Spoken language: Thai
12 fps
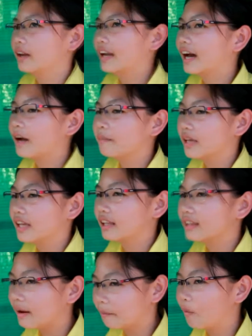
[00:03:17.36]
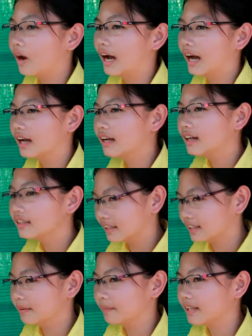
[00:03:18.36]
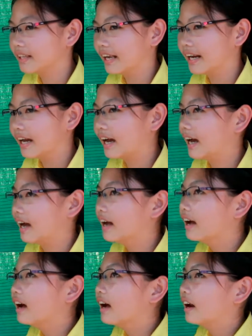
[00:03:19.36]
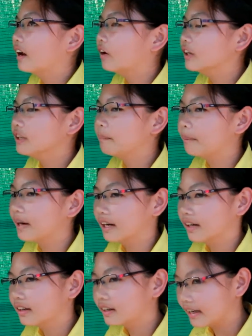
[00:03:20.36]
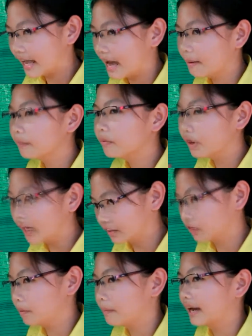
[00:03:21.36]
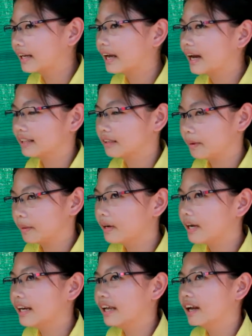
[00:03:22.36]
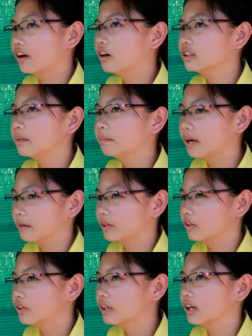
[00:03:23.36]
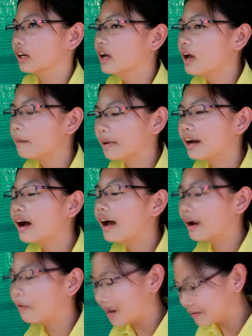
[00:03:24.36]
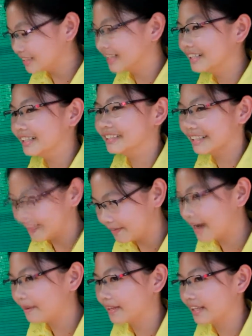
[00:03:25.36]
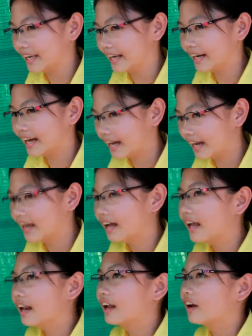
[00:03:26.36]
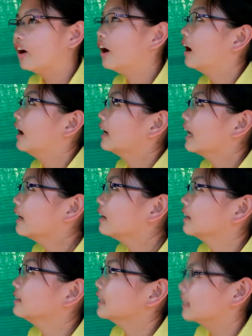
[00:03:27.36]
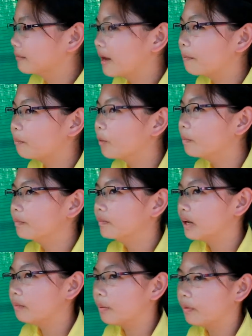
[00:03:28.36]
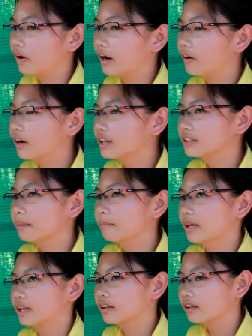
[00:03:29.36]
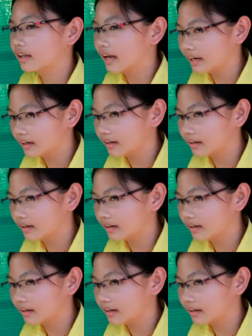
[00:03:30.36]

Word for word: ดนะคะ มีต่ำกว่า 70%ค่ะเราก็จะเปิดน้ำโดยอัตโนมัติค่ะสำหรับเครื่องนี้ แล้วก็จะเปิดไปจนถึงมีค่าความชื้นถึง 75%ค่ะ แล้วก็ถ้าถึง 75 ปุ๊บระบบของเราก็จะปิดการ